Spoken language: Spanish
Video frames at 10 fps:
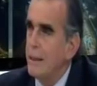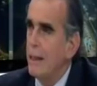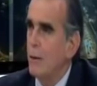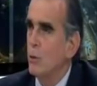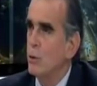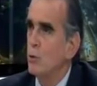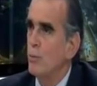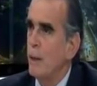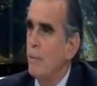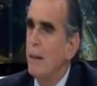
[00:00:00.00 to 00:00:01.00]
de la Corte
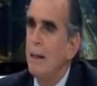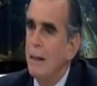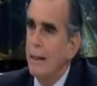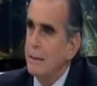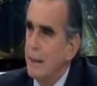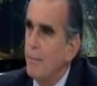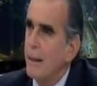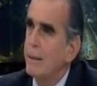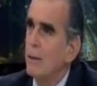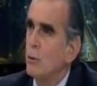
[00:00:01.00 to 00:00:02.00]
Suprema que sean
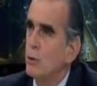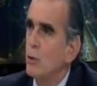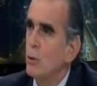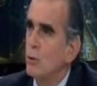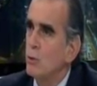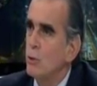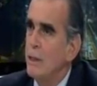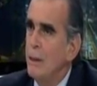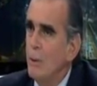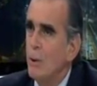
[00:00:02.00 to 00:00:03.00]
parte del consejo
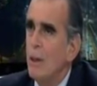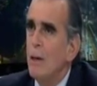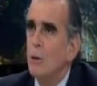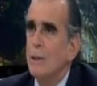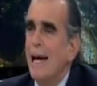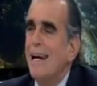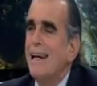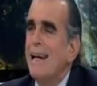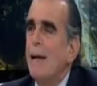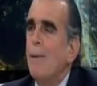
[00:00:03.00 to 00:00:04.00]
consultivo. O sea,
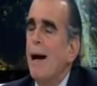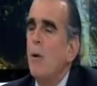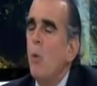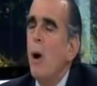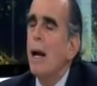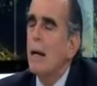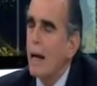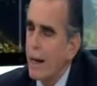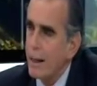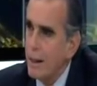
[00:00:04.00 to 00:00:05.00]
reevaluar
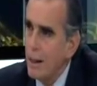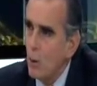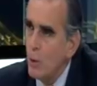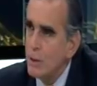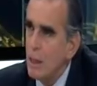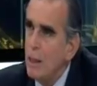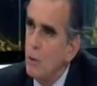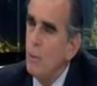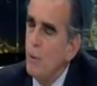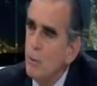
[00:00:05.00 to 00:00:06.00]
la carrera del juez.
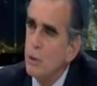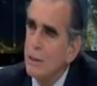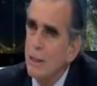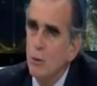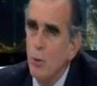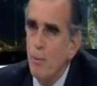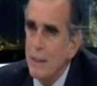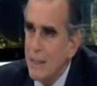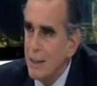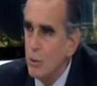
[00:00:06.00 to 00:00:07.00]
No podemos estar
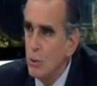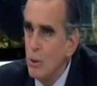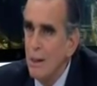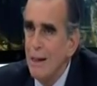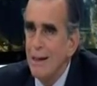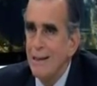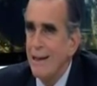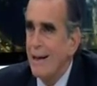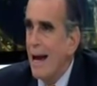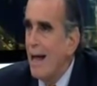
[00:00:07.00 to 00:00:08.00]
sospechando
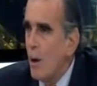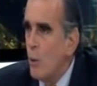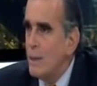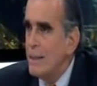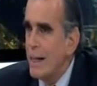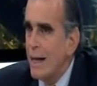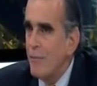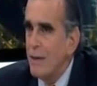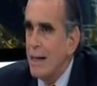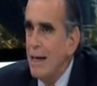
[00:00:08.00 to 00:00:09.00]
de cada juez y de cada
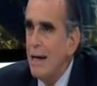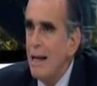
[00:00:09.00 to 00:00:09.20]
fiscal,